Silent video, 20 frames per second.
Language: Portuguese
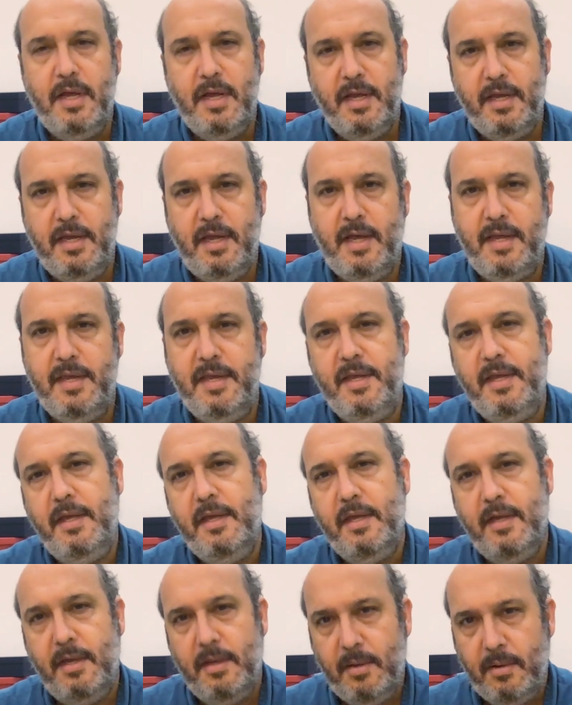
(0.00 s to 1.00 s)
e aí
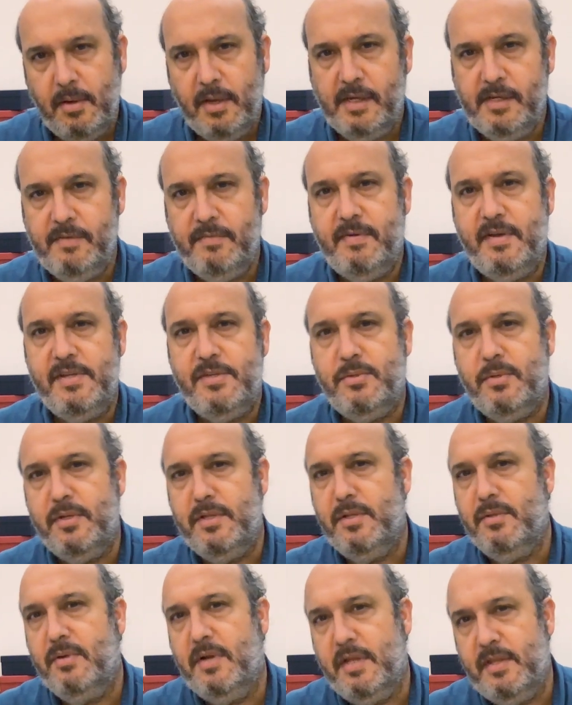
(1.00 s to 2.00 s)
ele vai se
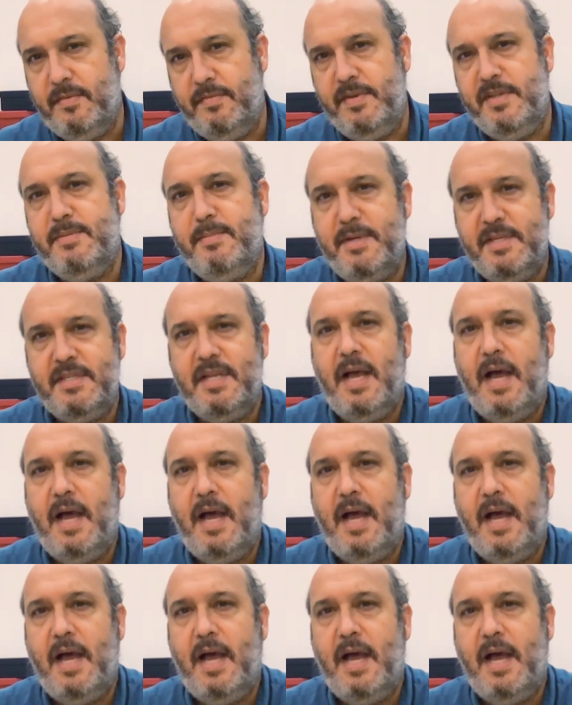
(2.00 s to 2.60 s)
tornando cada vez mais